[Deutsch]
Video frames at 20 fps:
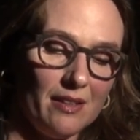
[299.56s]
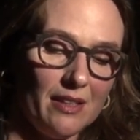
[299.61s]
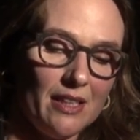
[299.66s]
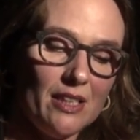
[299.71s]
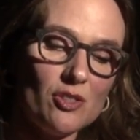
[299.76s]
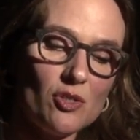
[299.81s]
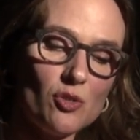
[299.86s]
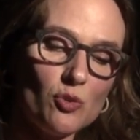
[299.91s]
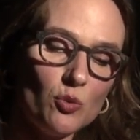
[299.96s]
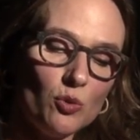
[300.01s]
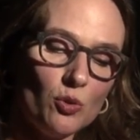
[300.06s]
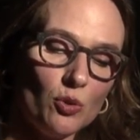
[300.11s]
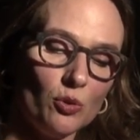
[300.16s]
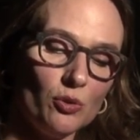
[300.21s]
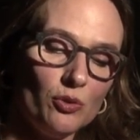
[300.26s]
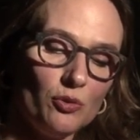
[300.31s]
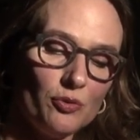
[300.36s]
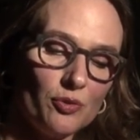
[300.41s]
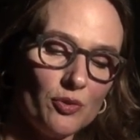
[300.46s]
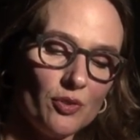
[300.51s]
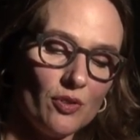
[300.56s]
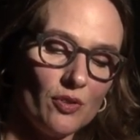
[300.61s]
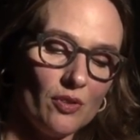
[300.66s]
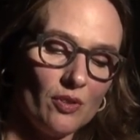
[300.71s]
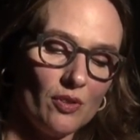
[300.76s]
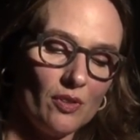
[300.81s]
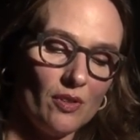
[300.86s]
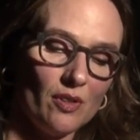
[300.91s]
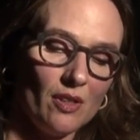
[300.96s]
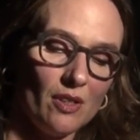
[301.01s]
Die Zukunft
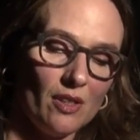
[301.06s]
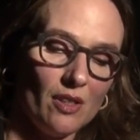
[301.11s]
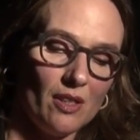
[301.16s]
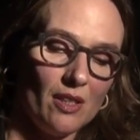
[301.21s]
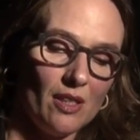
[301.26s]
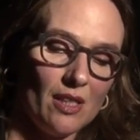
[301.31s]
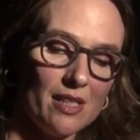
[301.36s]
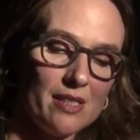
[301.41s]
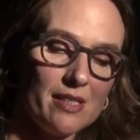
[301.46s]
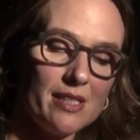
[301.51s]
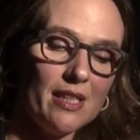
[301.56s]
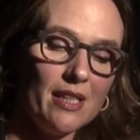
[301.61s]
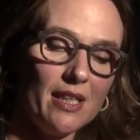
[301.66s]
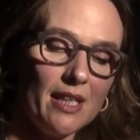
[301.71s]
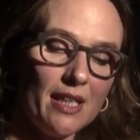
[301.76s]
ist die